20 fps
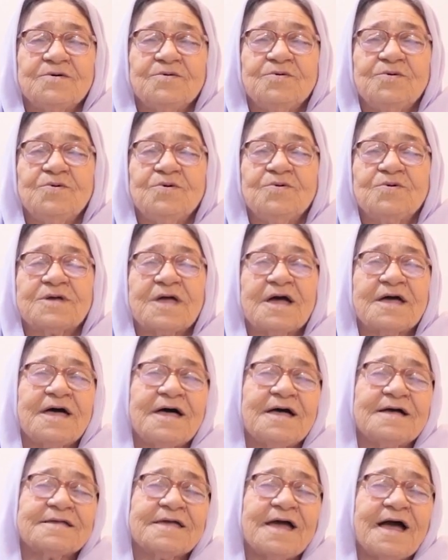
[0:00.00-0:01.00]

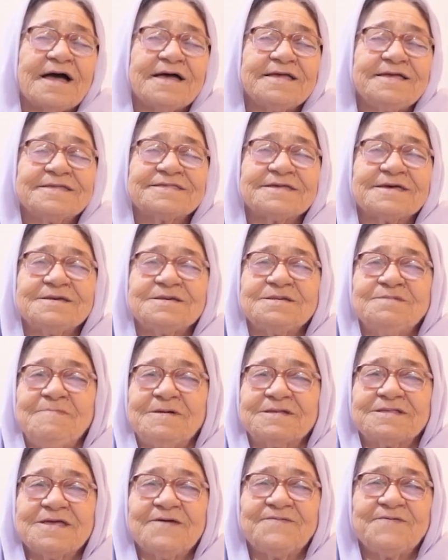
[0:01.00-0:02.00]
وكعاية
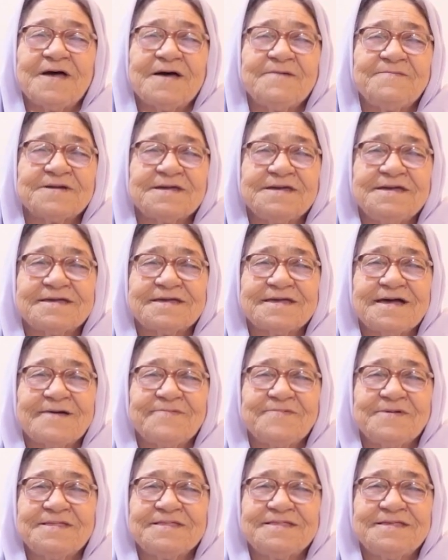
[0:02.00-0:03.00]
قسمت كيف أمريكا
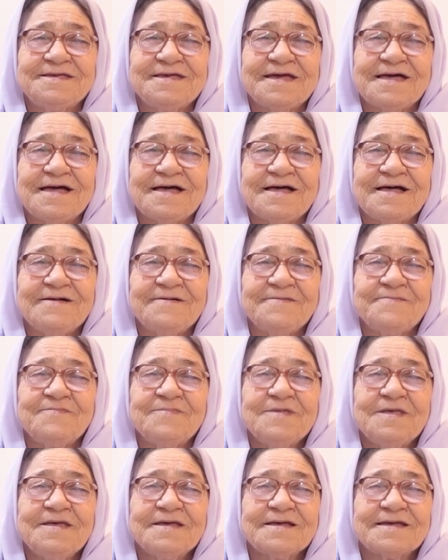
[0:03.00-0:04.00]
بنتي
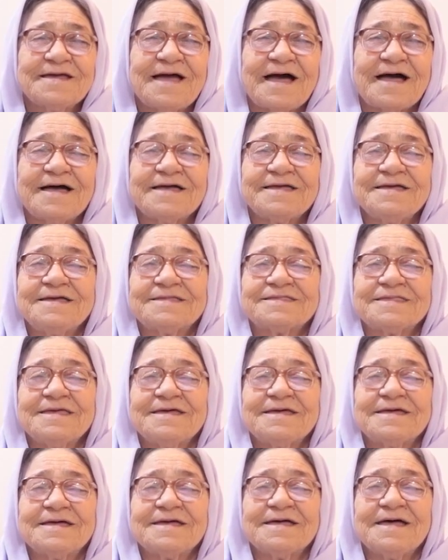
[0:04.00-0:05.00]
كعاية
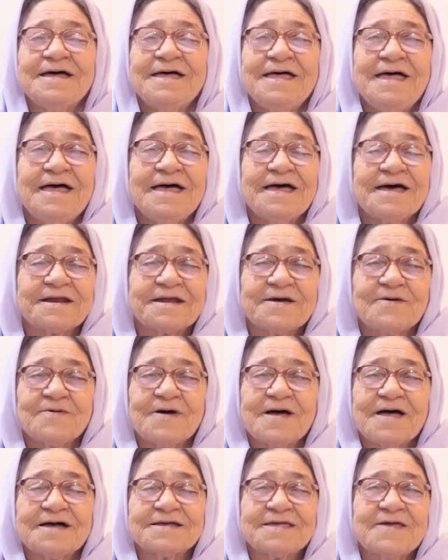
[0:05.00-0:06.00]

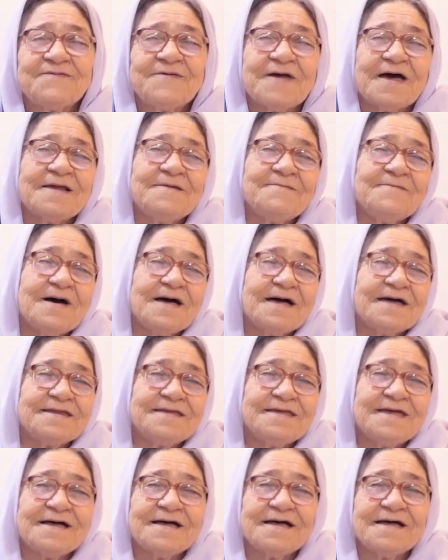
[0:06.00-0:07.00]
رواكي في
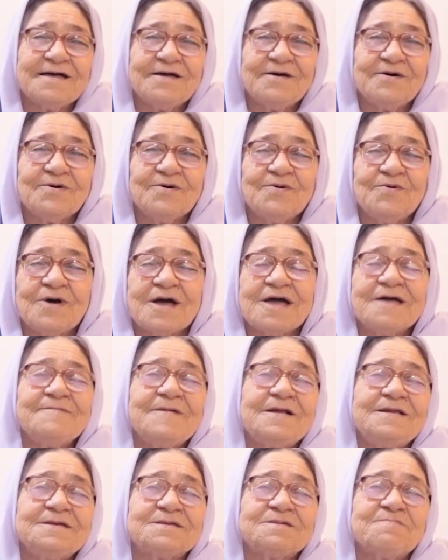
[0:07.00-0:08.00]
ألمانيا
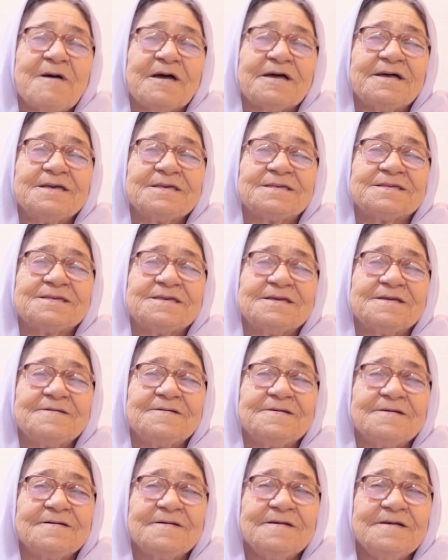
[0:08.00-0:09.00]
وأيمن اللي اسمه
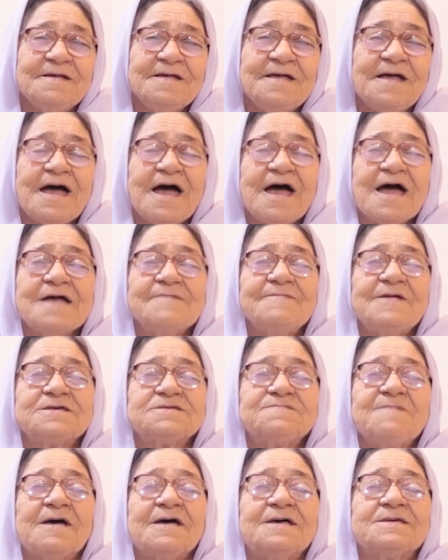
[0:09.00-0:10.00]
حسي ايمن
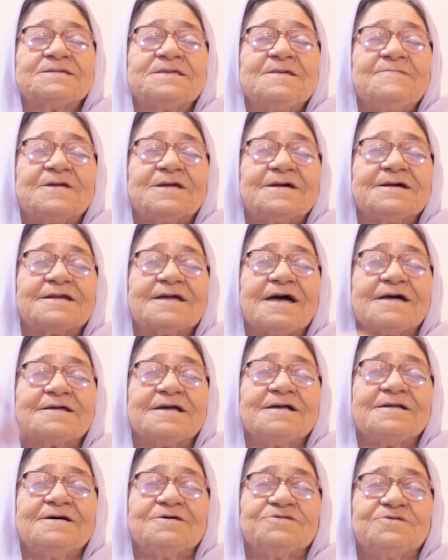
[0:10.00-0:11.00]
اسمع حسي من العراق
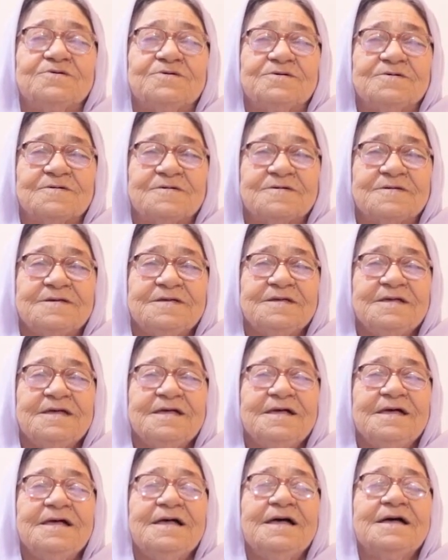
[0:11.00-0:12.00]
كلته
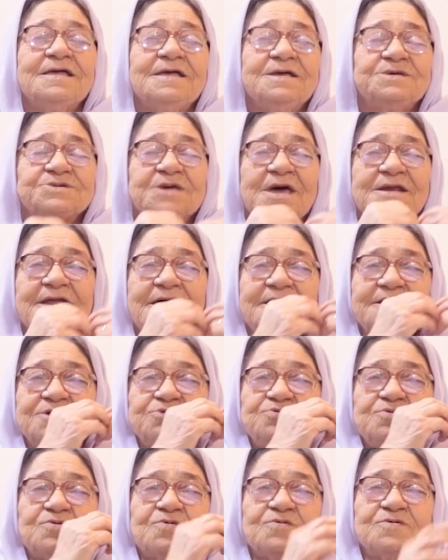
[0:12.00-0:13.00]
ان شاء الله
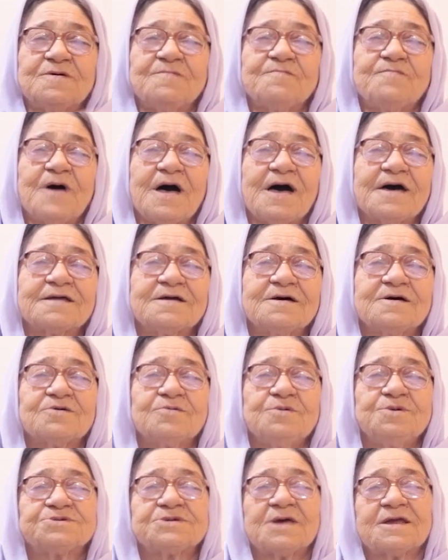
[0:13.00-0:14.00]
عيده يكون
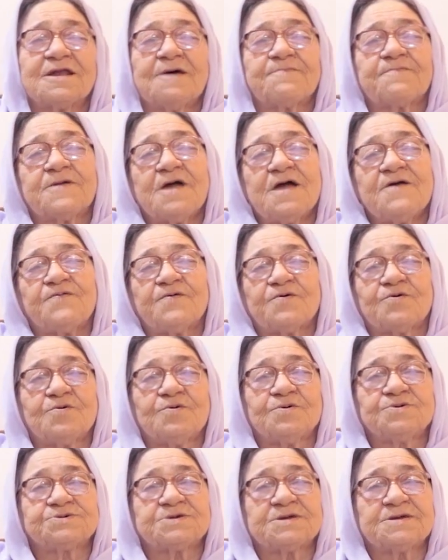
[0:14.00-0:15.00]
مبارك وان شاء الله بكيف
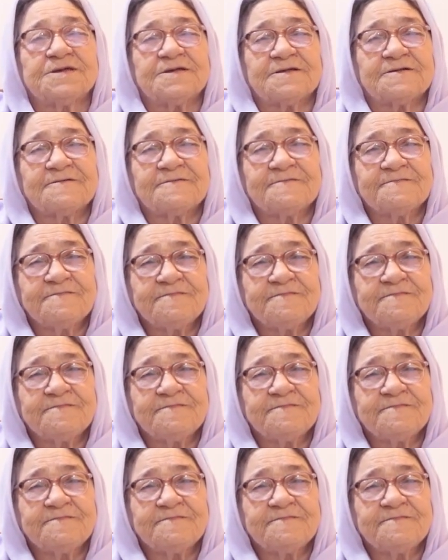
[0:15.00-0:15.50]
خوشي